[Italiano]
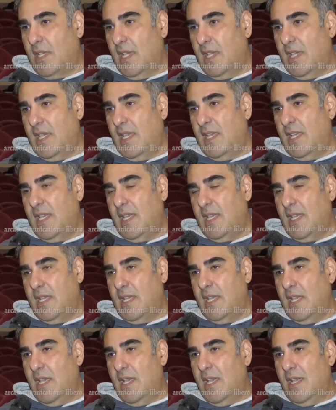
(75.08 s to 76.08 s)
che,
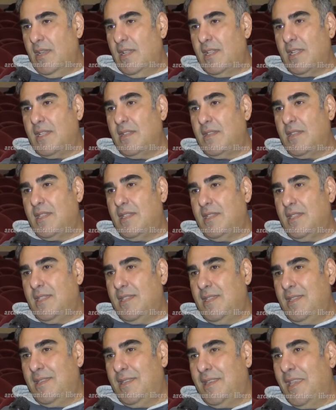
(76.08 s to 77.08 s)
eh,
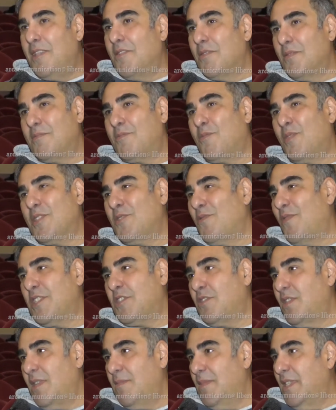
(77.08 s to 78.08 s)
che io quando
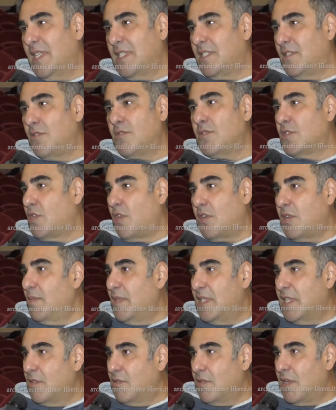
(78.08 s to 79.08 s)
faccio le imitazioni non sono un
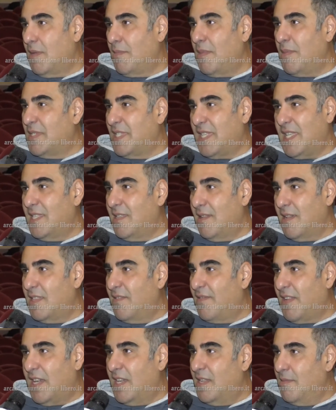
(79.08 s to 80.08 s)
imitatore, a me mi si chiedeva di
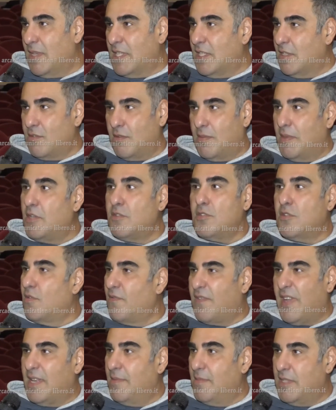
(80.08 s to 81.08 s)
fare l'imitatore, ma io non devo
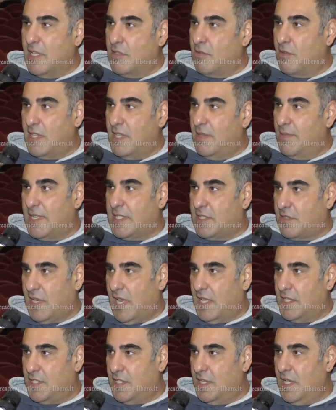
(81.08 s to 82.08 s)
fare l'imitatore di
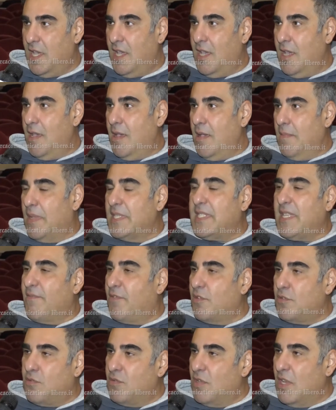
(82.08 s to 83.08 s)
personaggi. Pensai
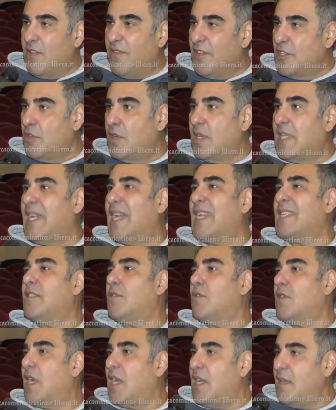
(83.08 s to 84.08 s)
fortuna, io faccio il
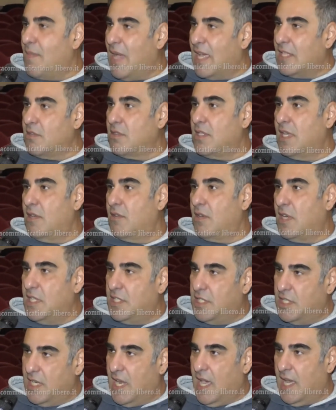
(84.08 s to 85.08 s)
cartone animato
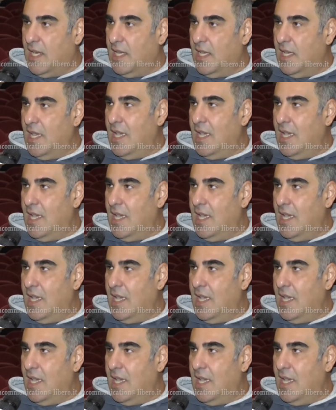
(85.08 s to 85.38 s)
dell'originale.